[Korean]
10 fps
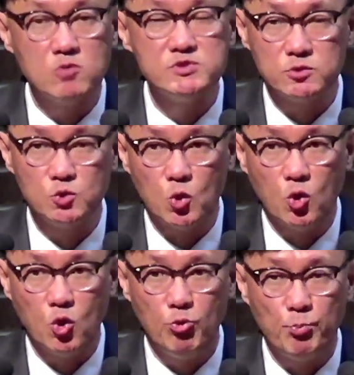복음
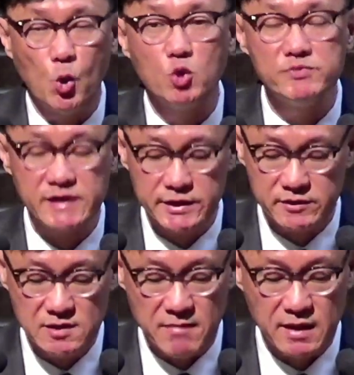전도, 복음
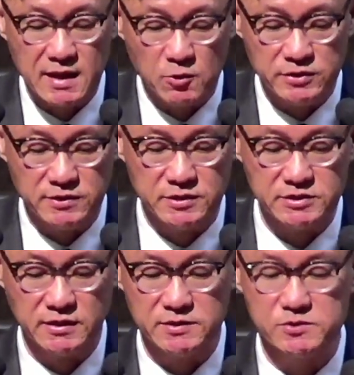사역을 말하고 있는
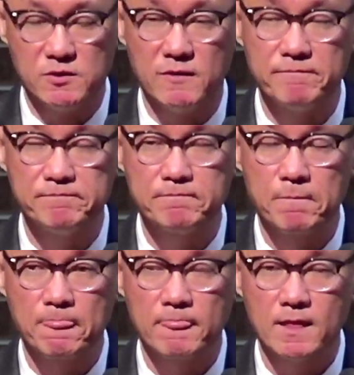것이겠죠.
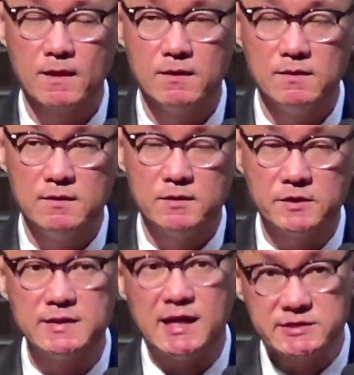
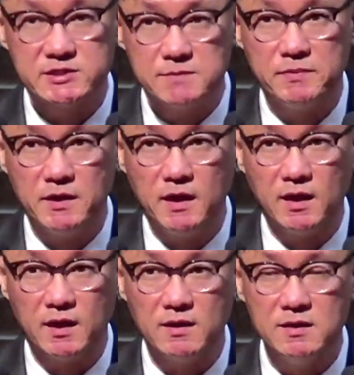그런데
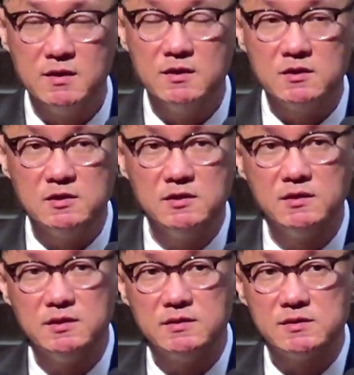아시다시피
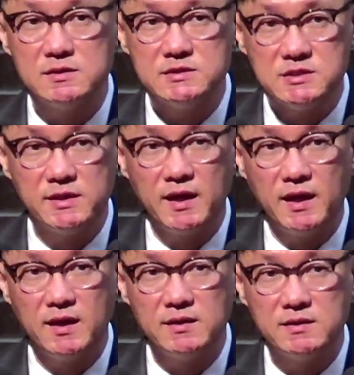그
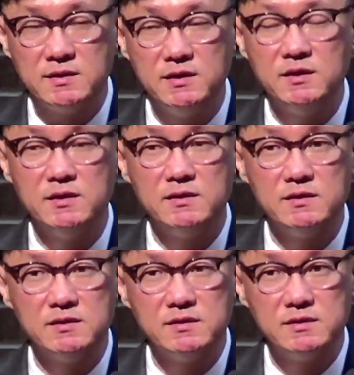시대
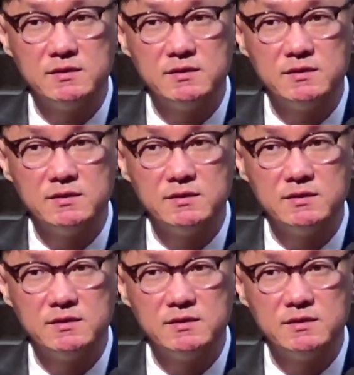그